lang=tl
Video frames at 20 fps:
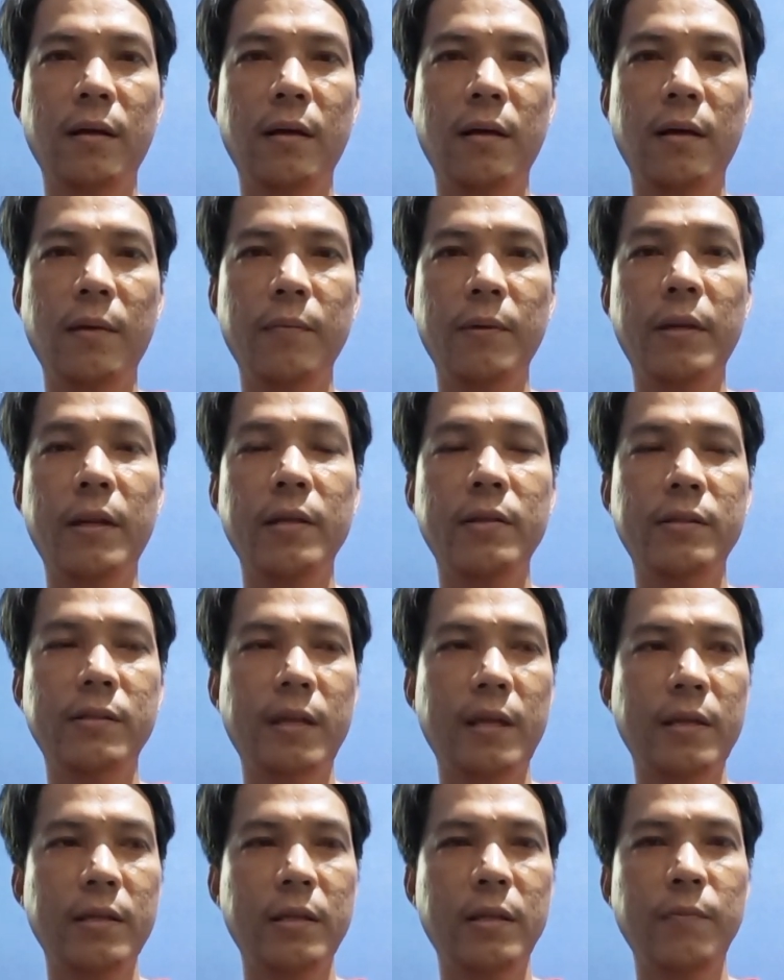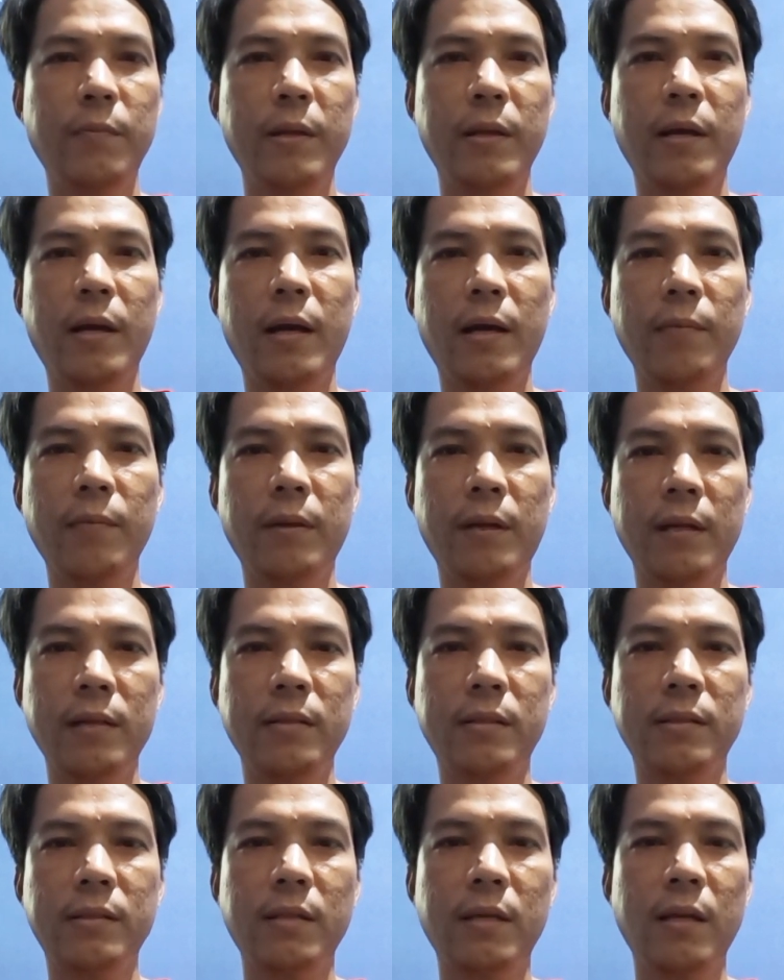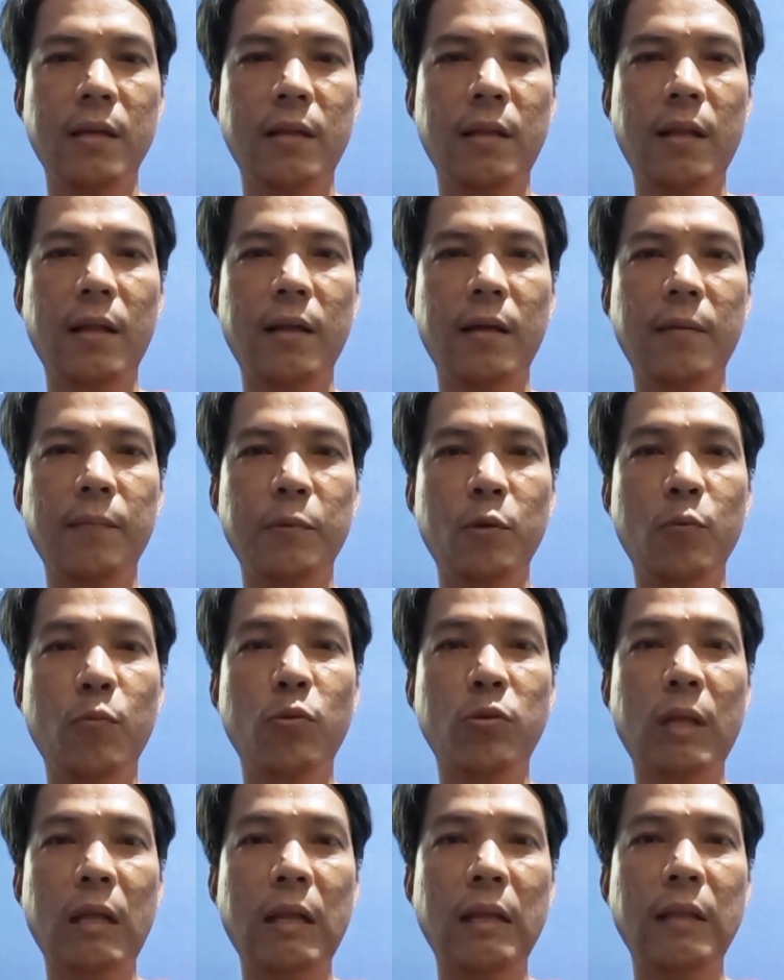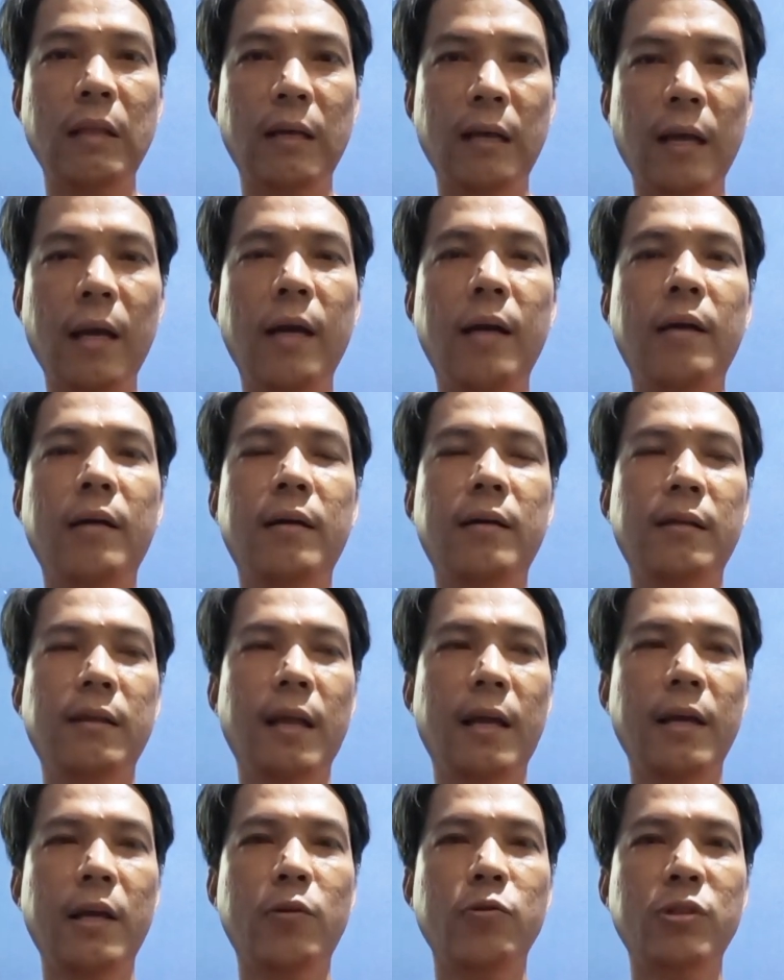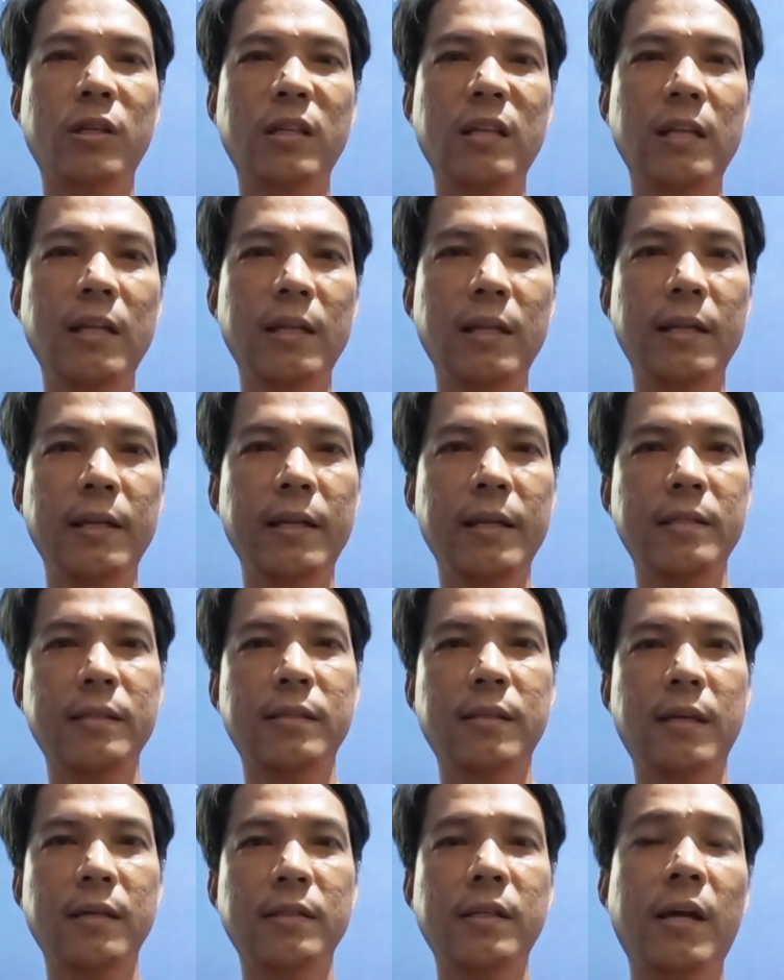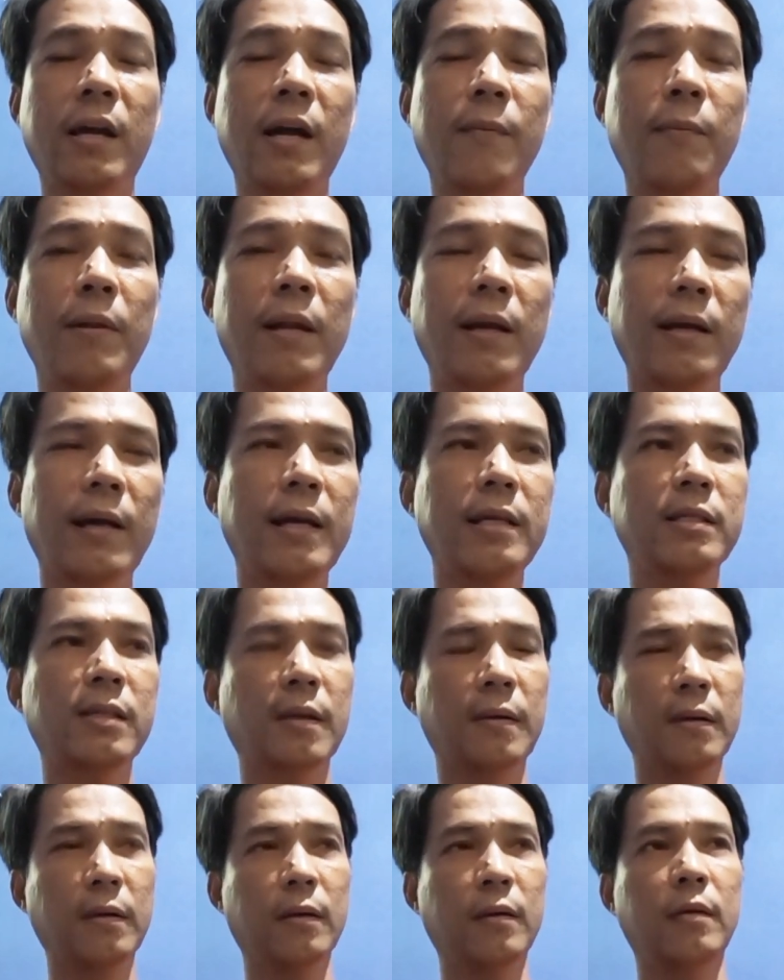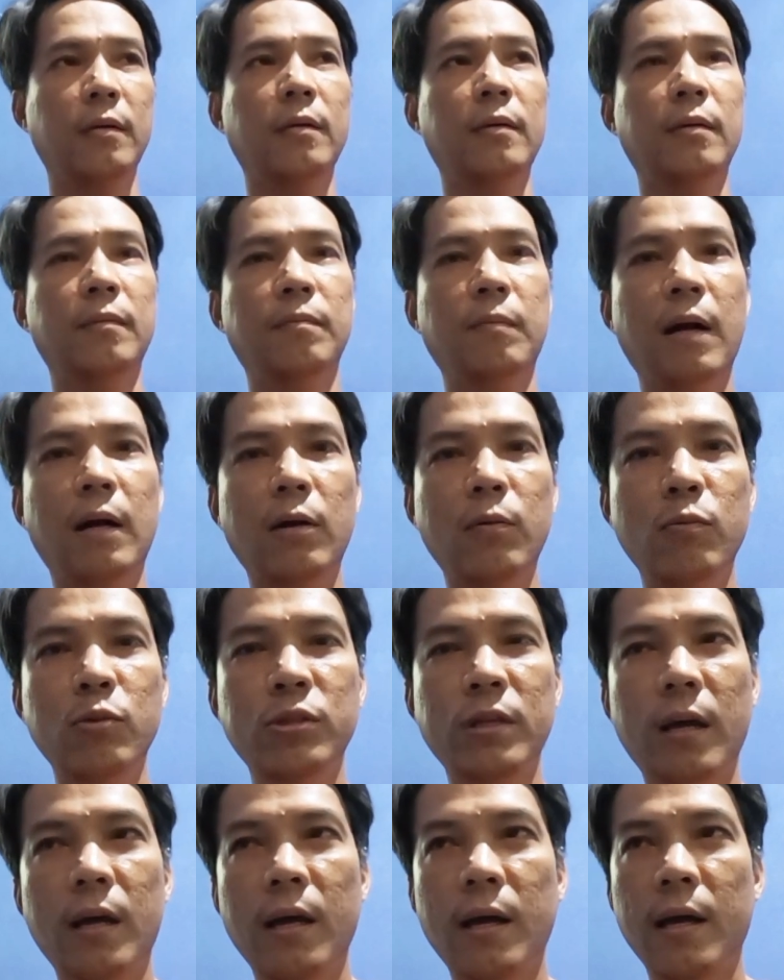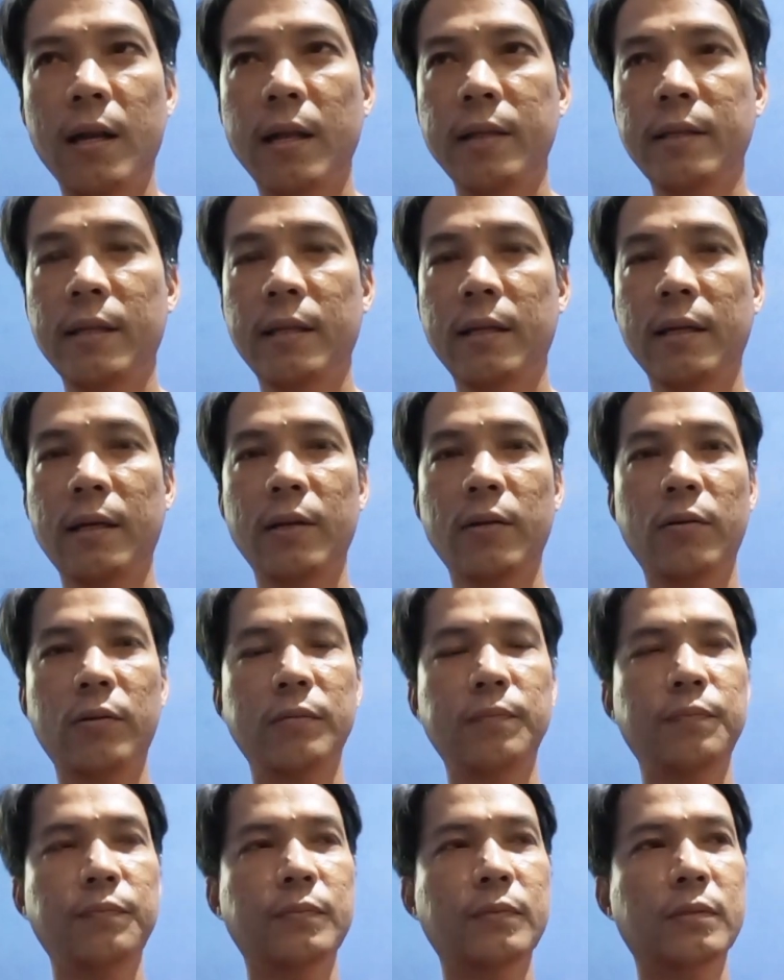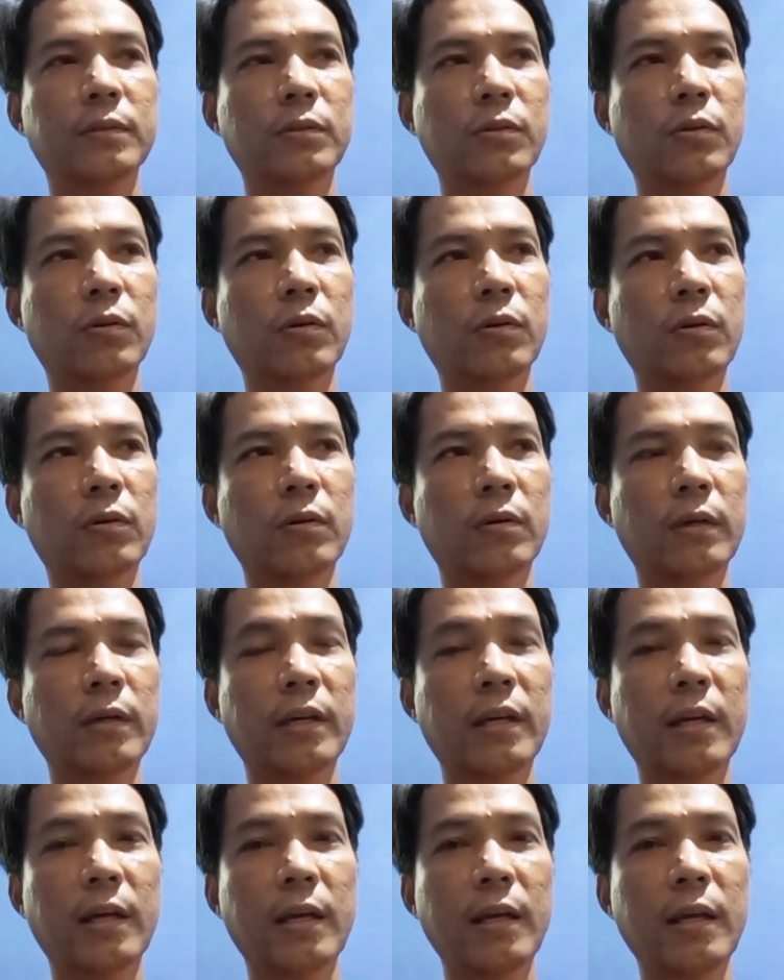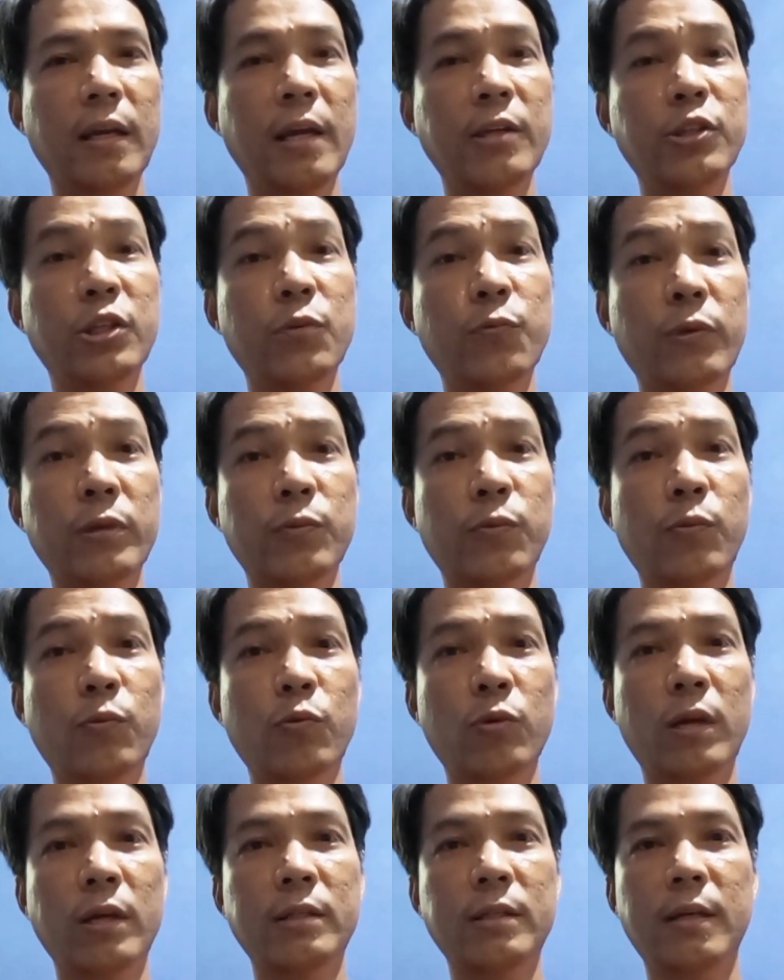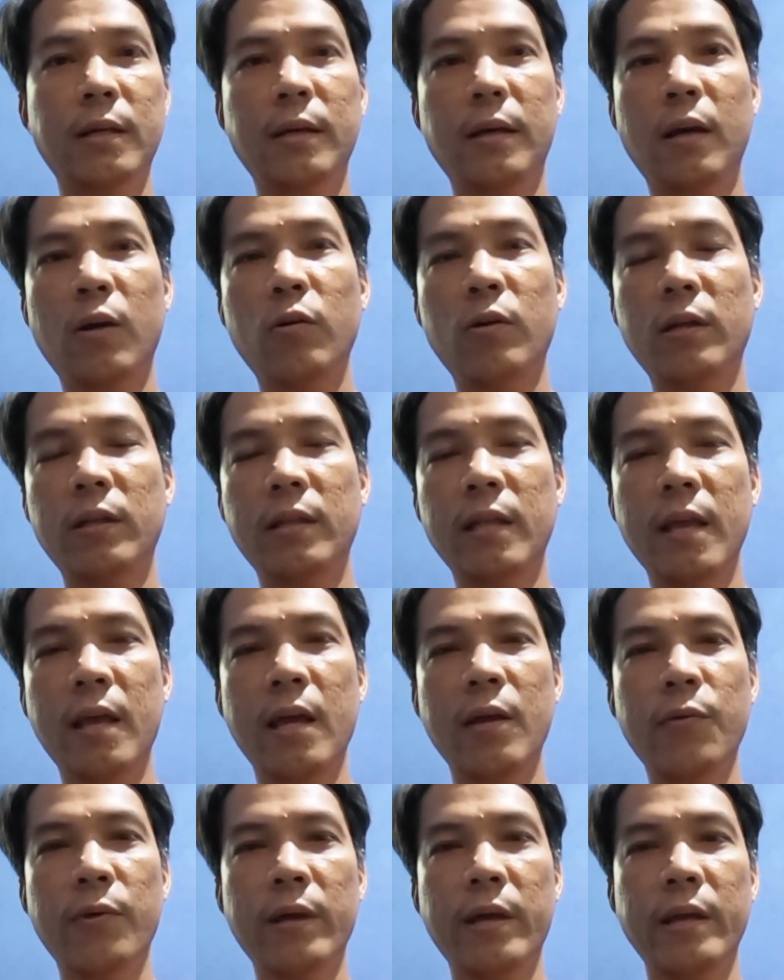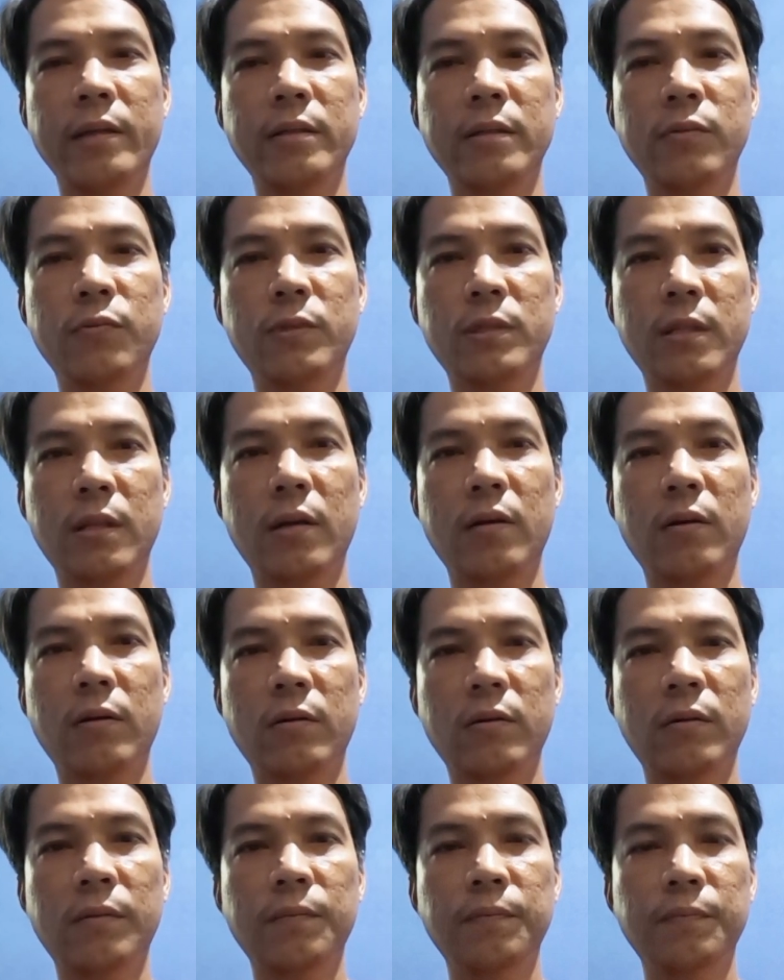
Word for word: uh, Mirage sa engine bay ng aking Mirage kasi talagang pinupunta ng daga lagi ko siya nililinis at siya nga pala guys bago mo siya lagyan ng ganon so i-engine wash mo muna siya ako nag DIY engine wash na ako